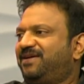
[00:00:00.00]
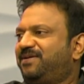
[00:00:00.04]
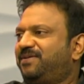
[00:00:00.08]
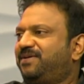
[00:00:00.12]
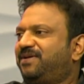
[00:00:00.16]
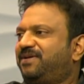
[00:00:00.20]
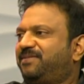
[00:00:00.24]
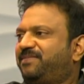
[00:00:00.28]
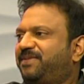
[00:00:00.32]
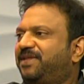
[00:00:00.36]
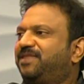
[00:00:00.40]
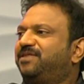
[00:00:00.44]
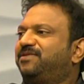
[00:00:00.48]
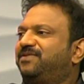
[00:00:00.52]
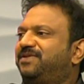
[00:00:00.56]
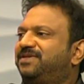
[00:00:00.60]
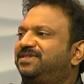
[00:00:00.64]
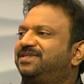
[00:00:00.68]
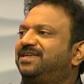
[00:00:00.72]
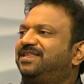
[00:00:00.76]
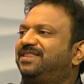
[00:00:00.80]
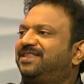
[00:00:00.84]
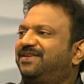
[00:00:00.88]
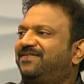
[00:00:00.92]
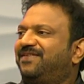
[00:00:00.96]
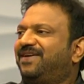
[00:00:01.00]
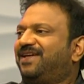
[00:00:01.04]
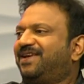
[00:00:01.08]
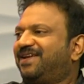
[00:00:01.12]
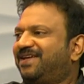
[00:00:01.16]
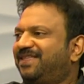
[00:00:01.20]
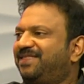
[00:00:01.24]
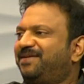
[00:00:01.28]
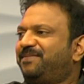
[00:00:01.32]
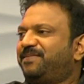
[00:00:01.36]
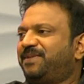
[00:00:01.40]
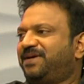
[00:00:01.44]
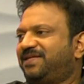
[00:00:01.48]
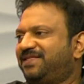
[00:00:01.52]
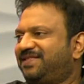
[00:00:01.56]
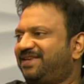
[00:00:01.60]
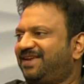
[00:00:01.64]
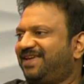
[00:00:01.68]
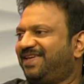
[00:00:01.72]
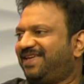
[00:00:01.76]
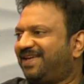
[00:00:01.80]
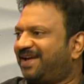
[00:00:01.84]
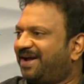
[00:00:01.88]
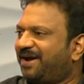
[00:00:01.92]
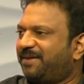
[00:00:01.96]
ஒரு பத்து வருஷத்துக்கு வராத மாதிரி
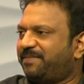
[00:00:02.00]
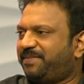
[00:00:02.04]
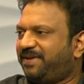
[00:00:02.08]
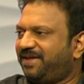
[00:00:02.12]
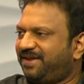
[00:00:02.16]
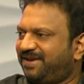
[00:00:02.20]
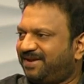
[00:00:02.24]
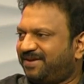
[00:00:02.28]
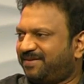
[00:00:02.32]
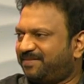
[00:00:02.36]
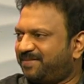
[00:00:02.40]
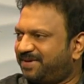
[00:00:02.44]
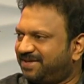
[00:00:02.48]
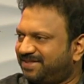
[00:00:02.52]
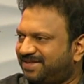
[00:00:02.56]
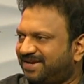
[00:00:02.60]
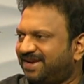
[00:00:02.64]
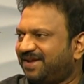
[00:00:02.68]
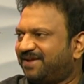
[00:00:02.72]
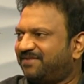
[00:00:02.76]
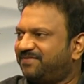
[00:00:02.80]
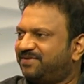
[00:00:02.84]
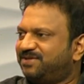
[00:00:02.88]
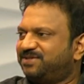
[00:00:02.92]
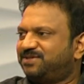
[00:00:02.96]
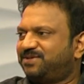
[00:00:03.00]
அப்படின்ன மாதிரி அவர்